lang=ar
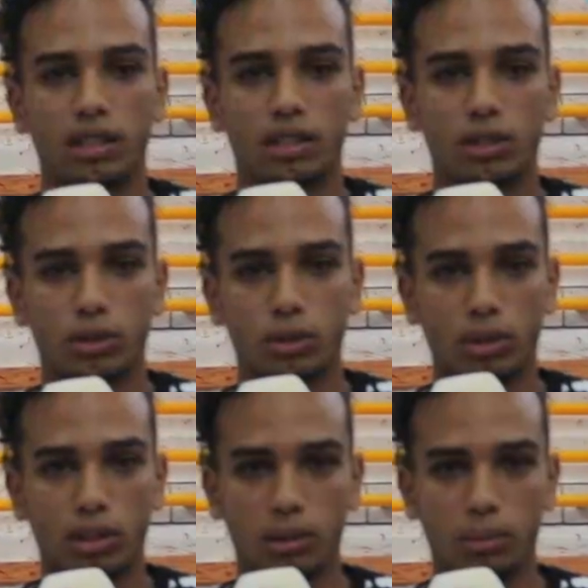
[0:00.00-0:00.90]

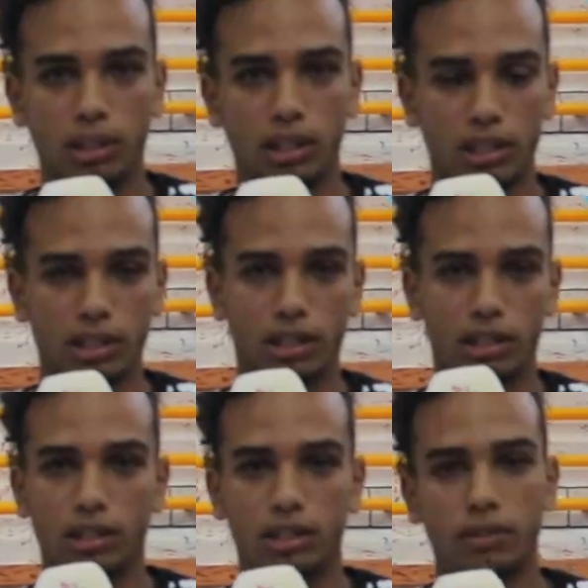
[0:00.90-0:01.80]
كنشكر بعدا
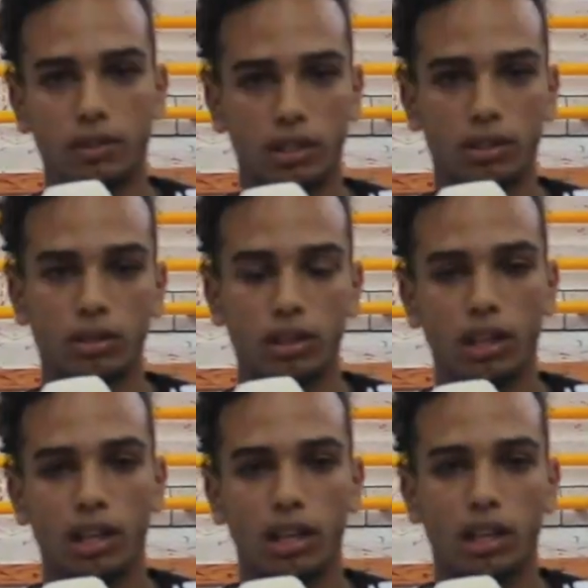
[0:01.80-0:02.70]
سفينة
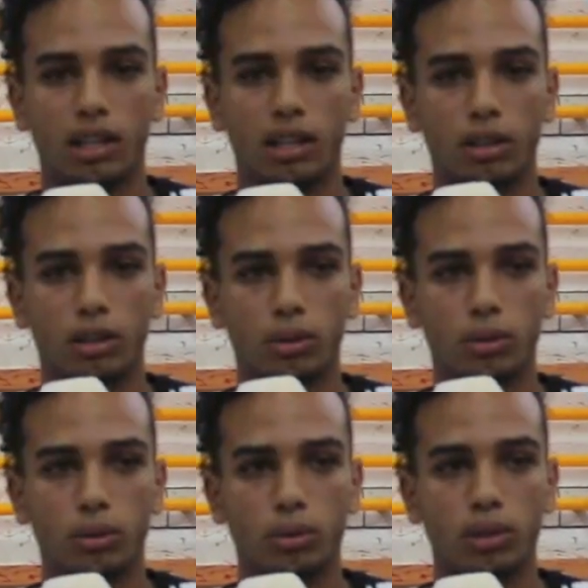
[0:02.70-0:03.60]

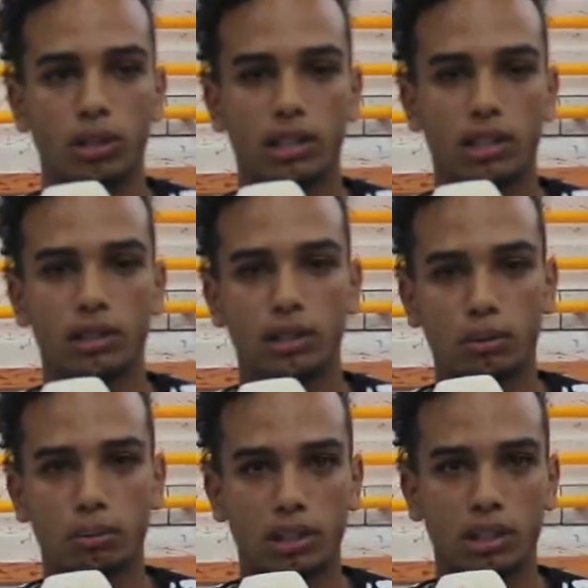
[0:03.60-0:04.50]

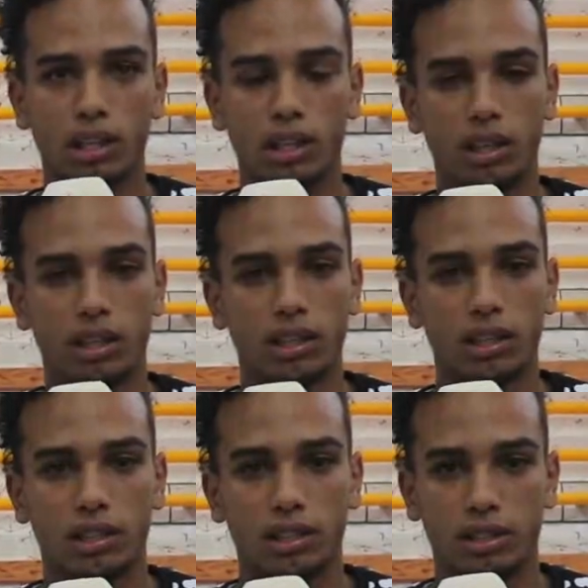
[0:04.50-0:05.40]
وكنطلب من آه،
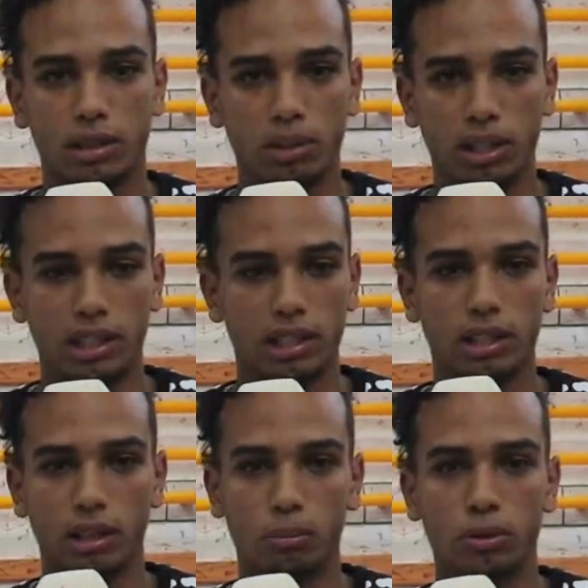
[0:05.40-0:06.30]
جميع
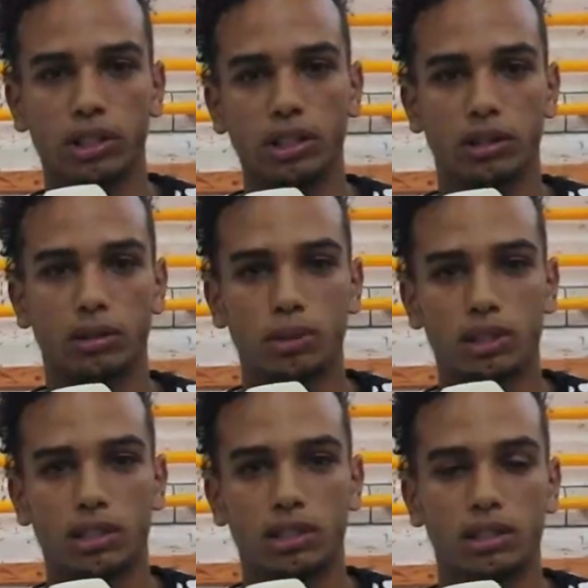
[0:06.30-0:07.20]
يدعموني
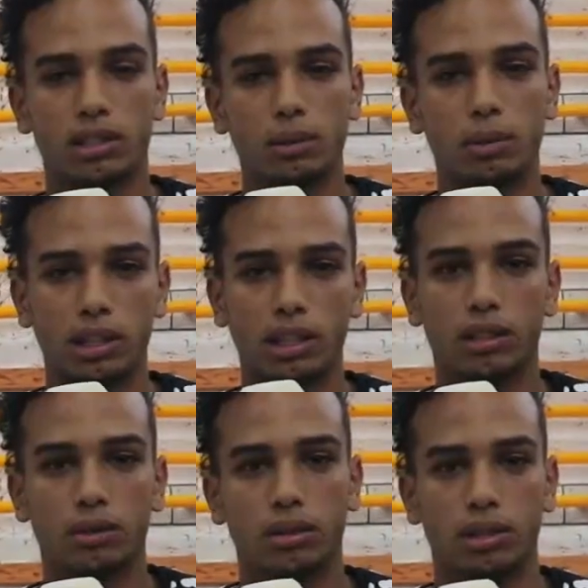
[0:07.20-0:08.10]
باش نزيد بهذه
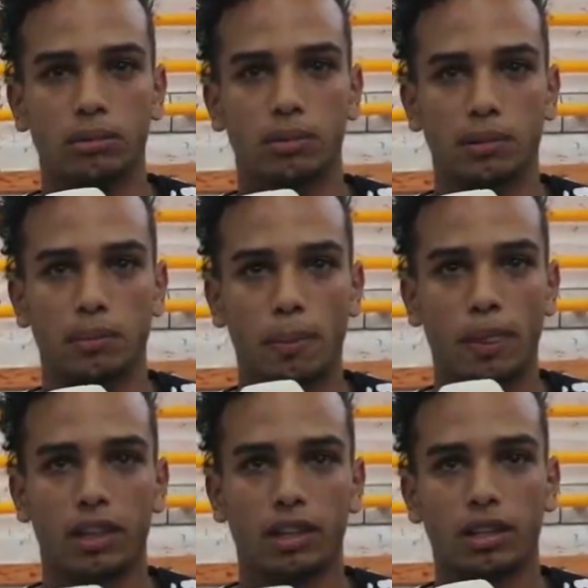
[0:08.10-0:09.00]
الرياضه قدام
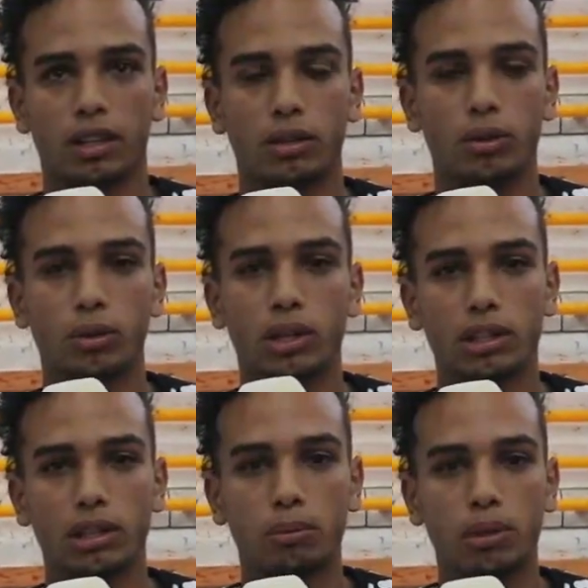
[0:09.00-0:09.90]

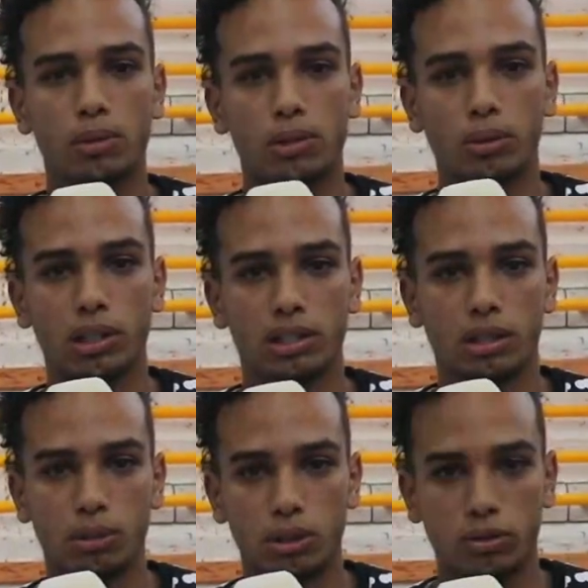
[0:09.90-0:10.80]
وكنطلب من المسؤولين حتى
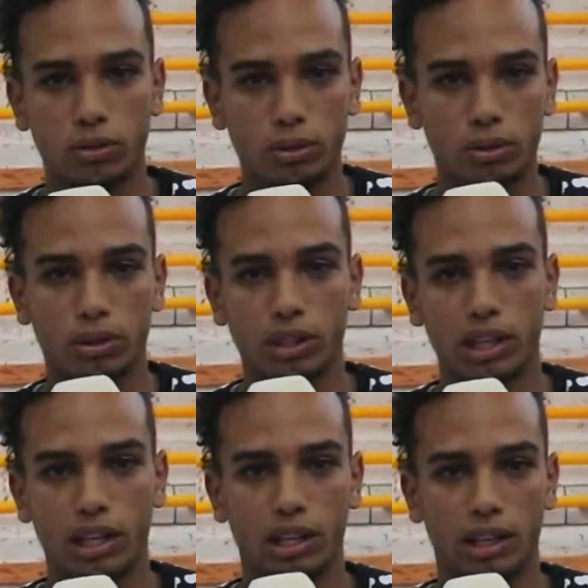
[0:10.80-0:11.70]
هما يشوفوا
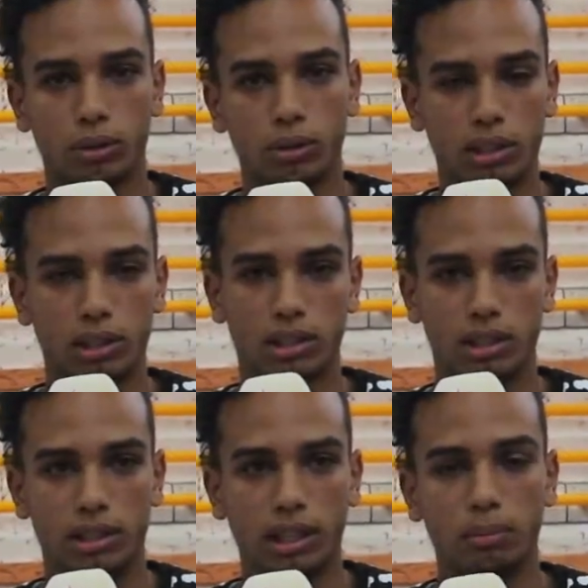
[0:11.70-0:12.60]
يعطونا
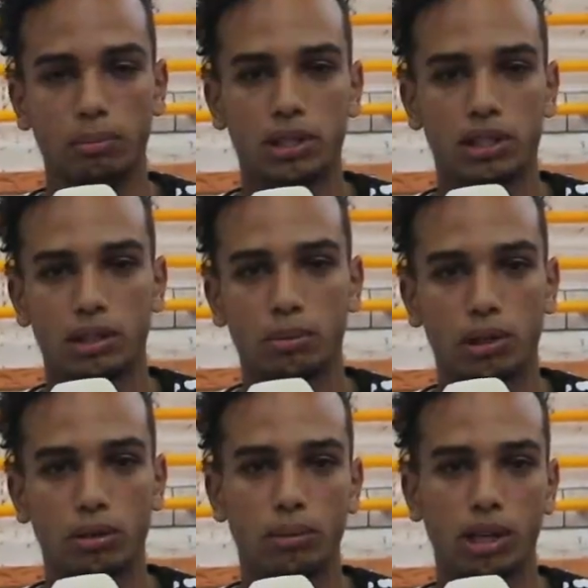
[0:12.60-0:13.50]
الدعم باش
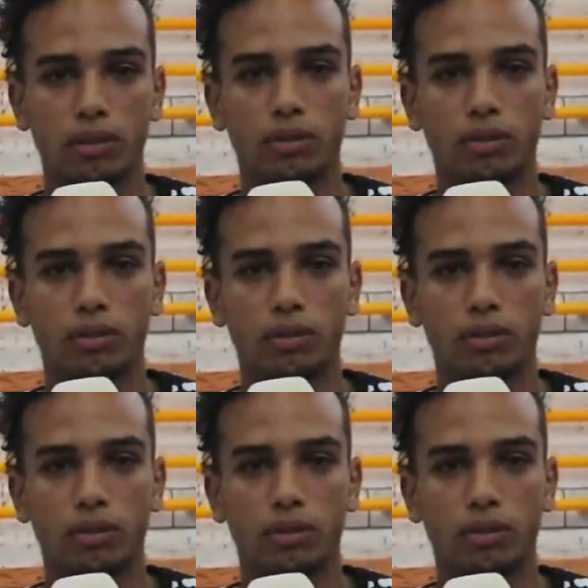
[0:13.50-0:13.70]
نمثلوا المغرب